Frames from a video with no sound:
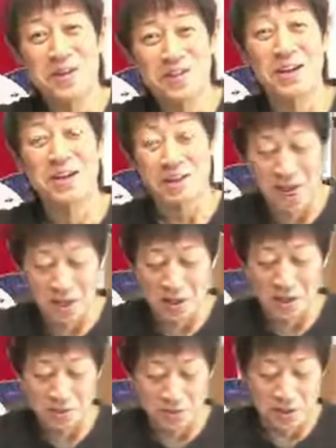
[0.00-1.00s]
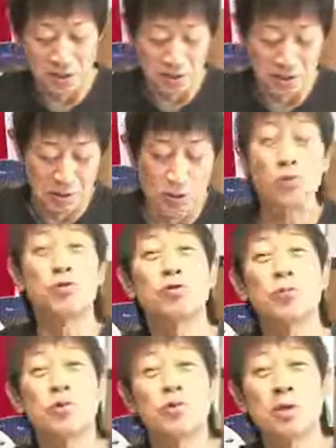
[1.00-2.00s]
なんか、で、日本の
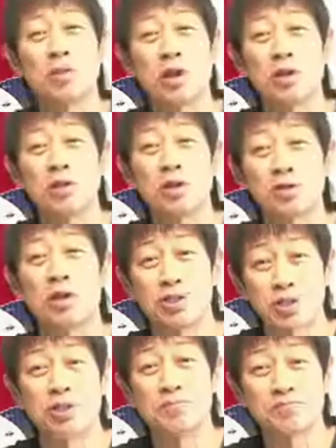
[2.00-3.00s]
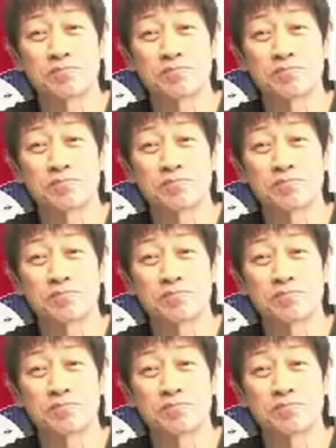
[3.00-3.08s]
描写もへんてこだし、